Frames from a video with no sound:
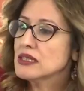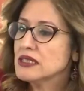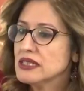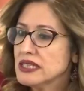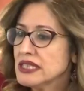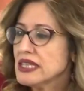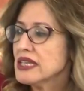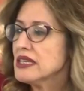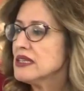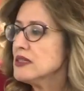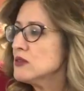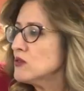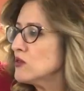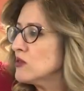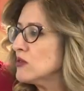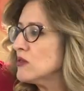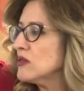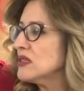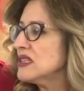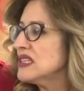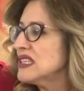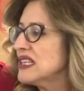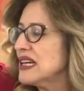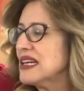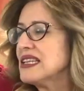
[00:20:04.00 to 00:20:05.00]
Niye?
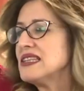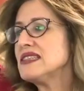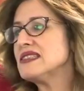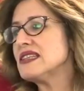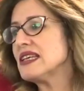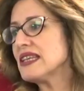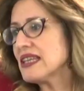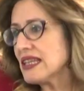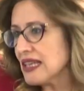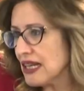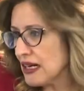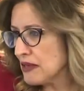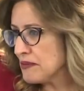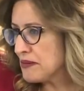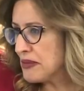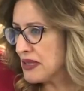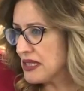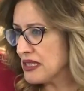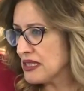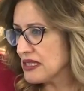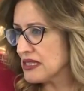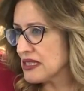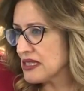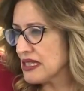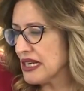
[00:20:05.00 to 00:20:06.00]
Çünkü diyalize giren
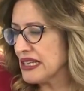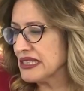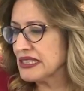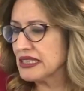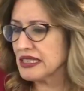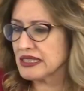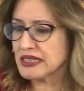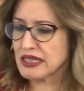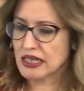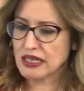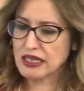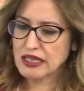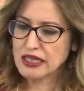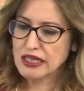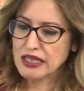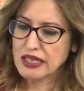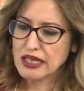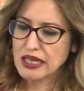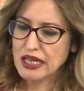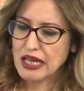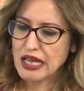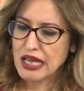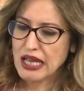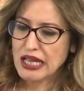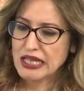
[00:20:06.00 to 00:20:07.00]
bir insan ya da
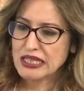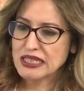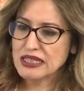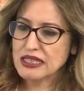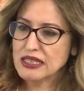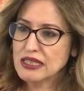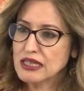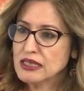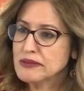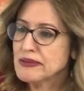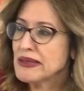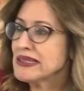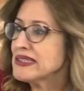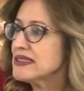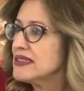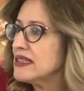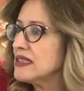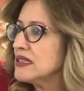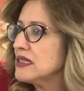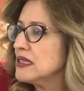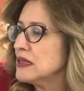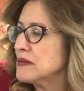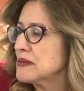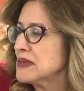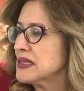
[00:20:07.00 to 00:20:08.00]
diyabet
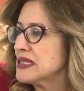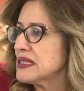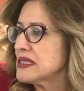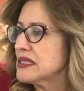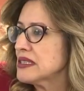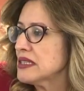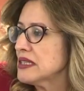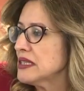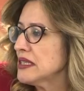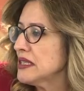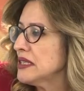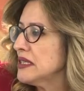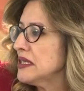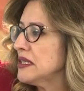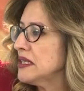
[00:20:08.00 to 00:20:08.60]
dediğimiz e,